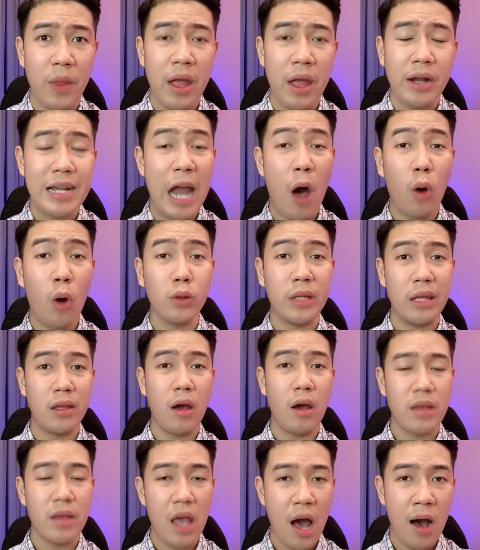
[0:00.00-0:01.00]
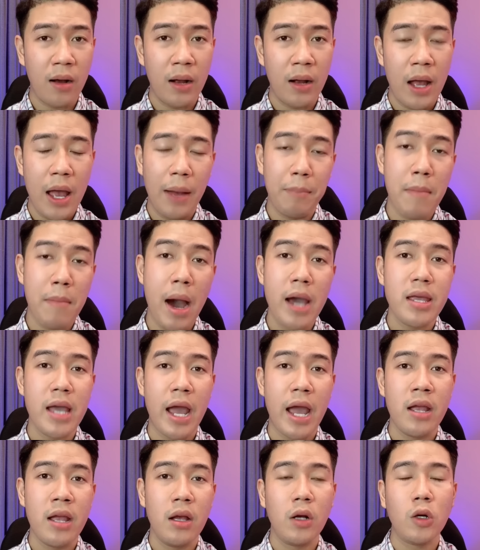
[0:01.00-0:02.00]
Đầu thì chờ giờ Bởi
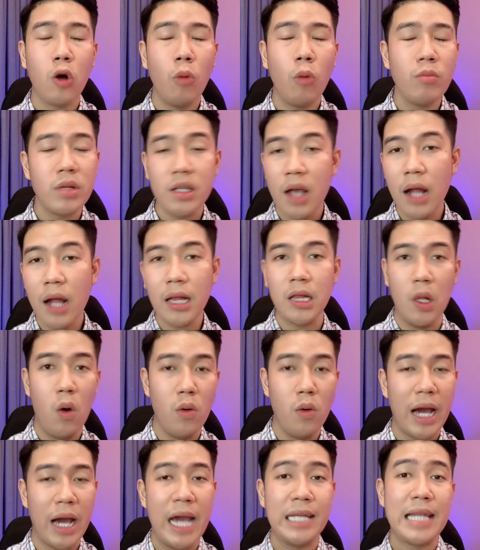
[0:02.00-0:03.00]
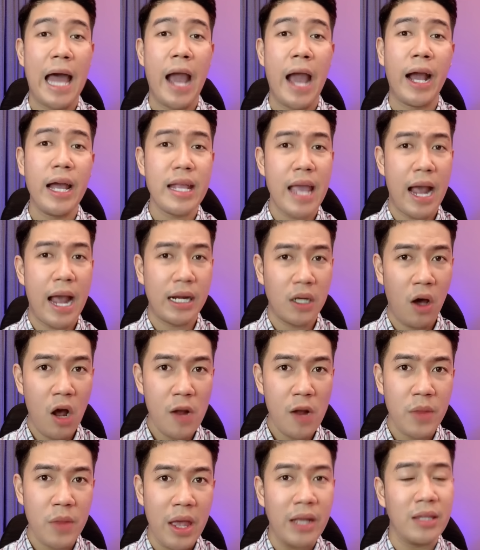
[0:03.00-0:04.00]
vậy cũng chết luôn ngay tại cái nhà đó
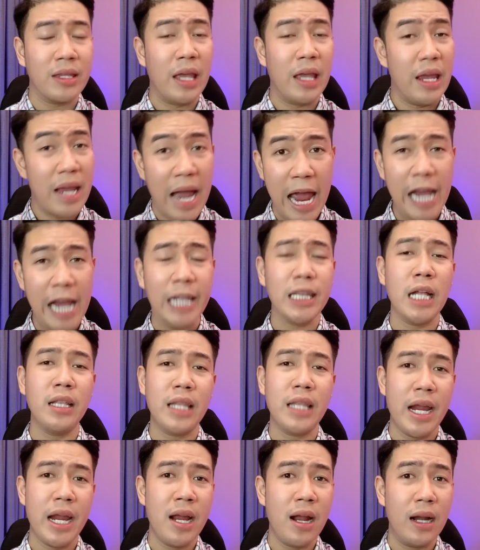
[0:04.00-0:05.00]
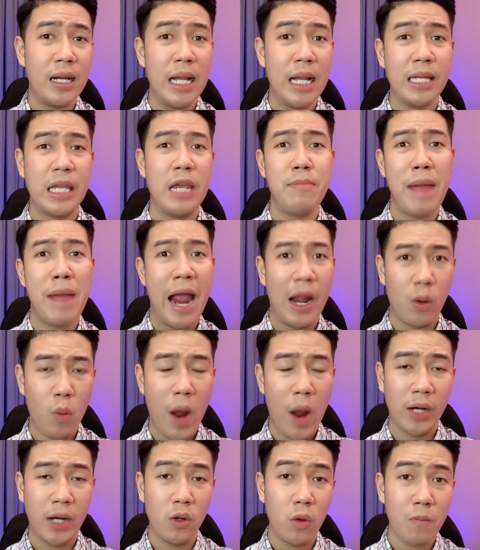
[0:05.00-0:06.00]
Chị hai cái tin này là chị bàn
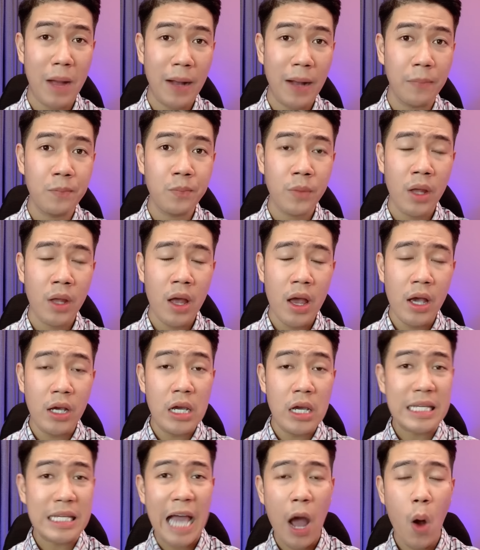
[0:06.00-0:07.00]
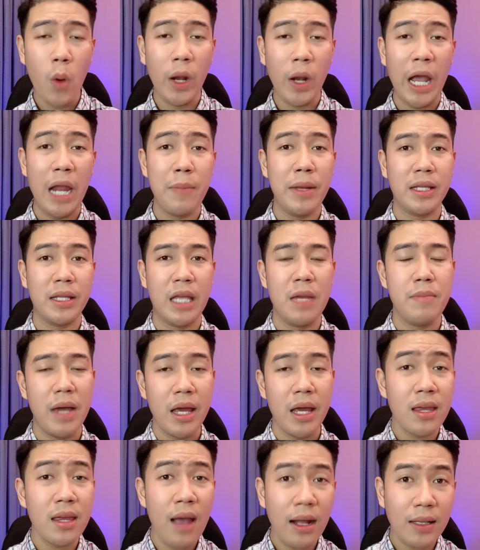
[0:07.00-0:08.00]
hoàng luôn mà Sau khi mà chị Mỹ
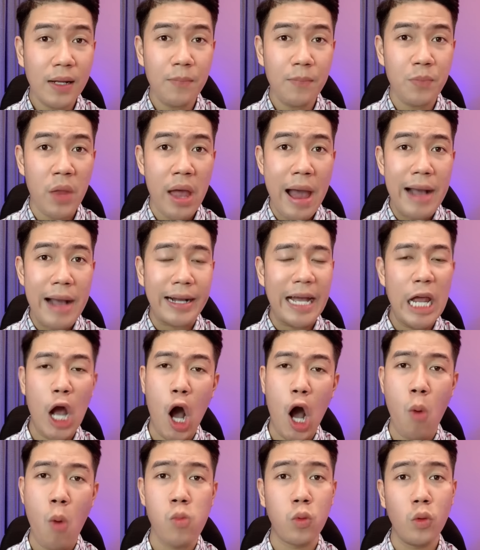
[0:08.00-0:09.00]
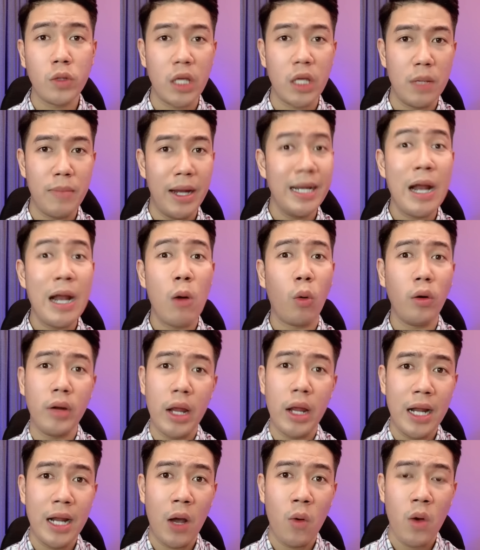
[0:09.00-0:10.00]
chết á, Cái hồn của chị Mỹ đâu có
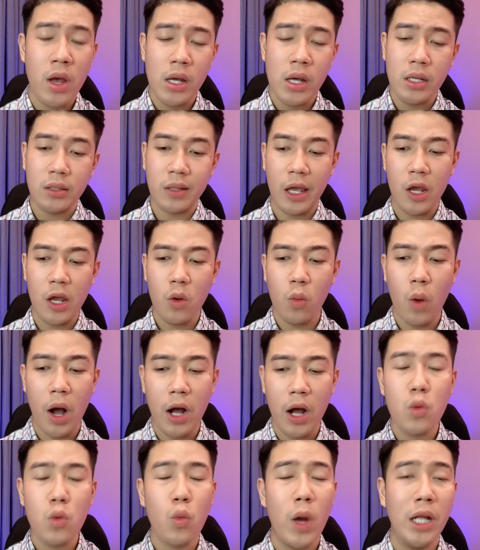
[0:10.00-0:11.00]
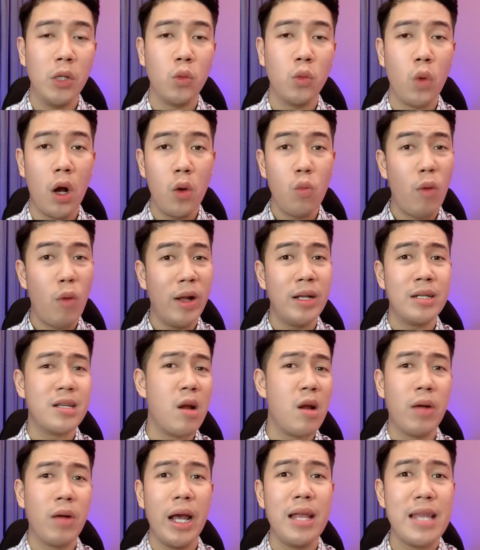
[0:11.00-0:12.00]
đi đâu Chỉ quẩn quanh quẩn quanh
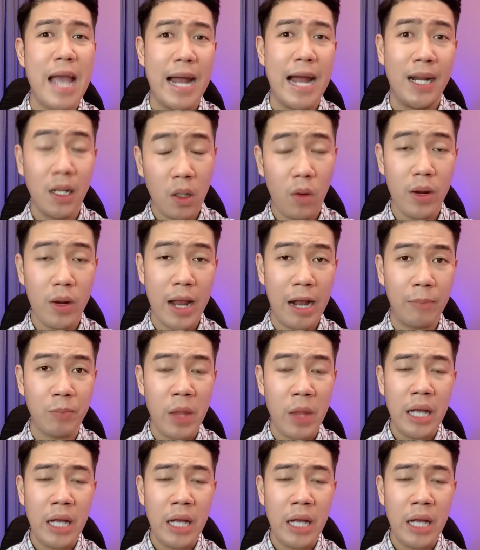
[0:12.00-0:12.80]
trong cái nhà đó thôi hả? À.